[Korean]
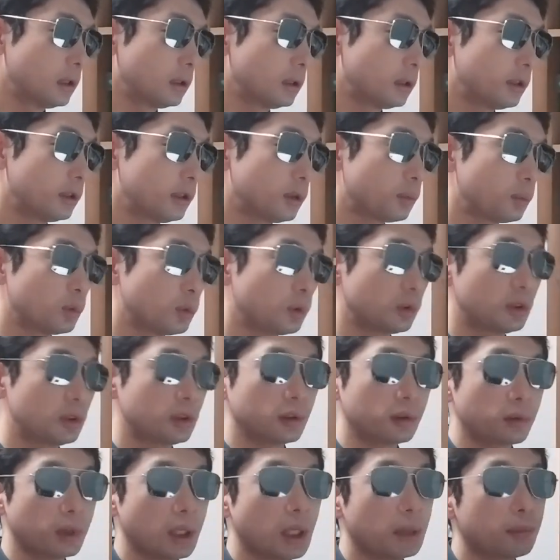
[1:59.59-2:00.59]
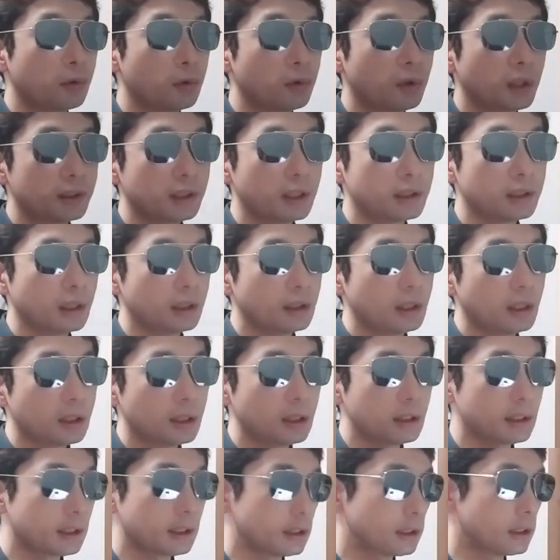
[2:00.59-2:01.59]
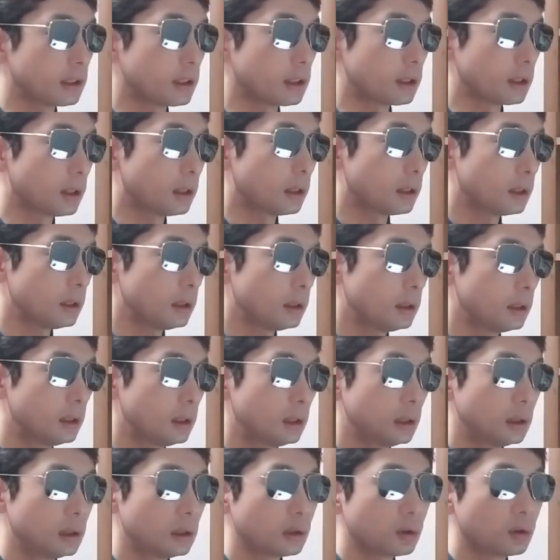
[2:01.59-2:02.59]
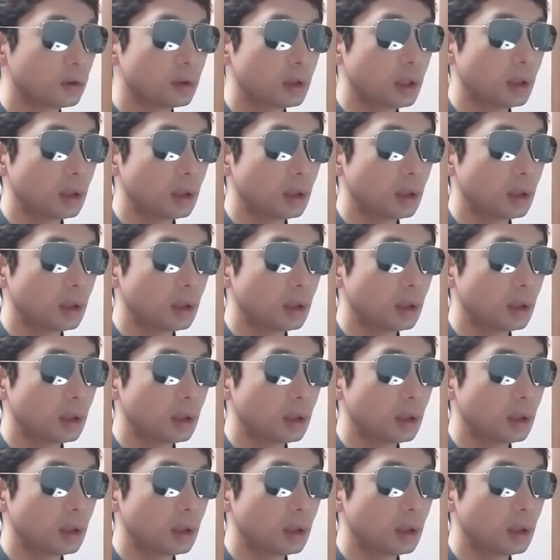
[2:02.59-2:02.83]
그래서 뭐 지금 감염 확산 사태가 있으니까 그것